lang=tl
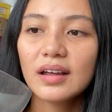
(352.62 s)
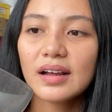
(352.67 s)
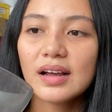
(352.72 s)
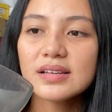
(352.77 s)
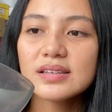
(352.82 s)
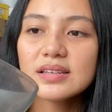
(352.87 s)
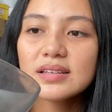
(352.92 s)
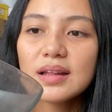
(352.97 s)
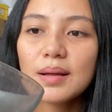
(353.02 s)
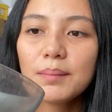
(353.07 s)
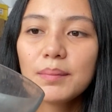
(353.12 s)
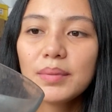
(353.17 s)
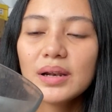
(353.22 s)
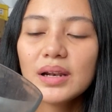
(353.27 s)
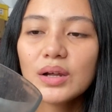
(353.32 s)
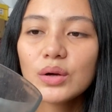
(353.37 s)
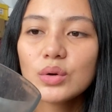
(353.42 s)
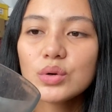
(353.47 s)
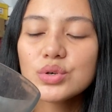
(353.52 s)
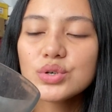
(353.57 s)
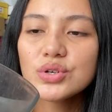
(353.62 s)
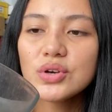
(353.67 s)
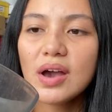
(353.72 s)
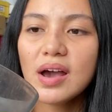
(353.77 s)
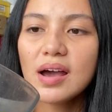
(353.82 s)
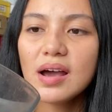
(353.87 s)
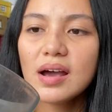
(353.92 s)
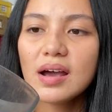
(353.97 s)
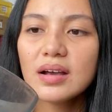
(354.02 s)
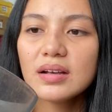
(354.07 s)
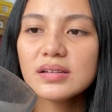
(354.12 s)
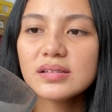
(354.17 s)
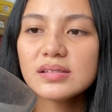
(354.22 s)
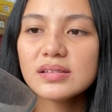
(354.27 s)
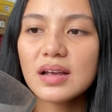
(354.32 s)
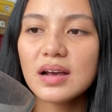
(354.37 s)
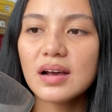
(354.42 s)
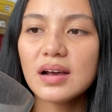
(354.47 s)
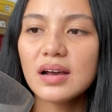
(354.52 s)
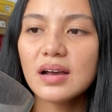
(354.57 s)
Kasi nabili ko siya
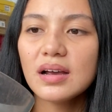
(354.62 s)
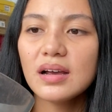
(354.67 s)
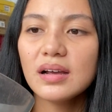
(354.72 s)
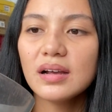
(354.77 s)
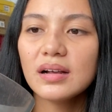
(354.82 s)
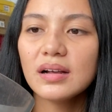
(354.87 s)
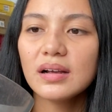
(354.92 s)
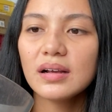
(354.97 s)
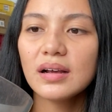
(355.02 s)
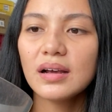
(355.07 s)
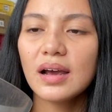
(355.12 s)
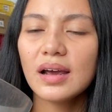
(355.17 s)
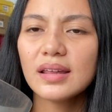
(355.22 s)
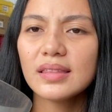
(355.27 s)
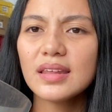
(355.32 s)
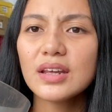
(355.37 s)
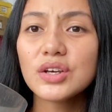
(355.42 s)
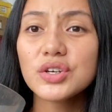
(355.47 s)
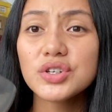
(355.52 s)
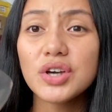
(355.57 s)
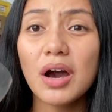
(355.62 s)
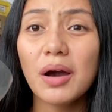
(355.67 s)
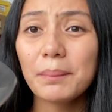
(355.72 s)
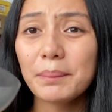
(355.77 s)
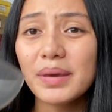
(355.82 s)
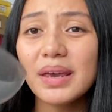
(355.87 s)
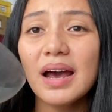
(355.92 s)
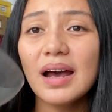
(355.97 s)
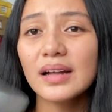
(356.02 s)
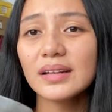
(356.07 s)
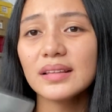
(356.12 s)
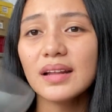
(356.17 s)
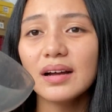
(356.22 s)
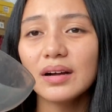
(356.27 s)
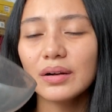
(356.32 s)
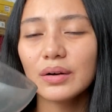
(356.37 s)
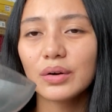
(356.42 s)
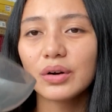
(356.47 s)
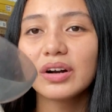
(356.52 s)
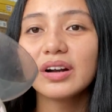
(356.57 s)
sa, I think, Shopee
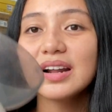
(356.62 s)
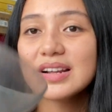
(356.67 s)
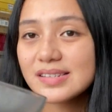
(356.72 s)
ata or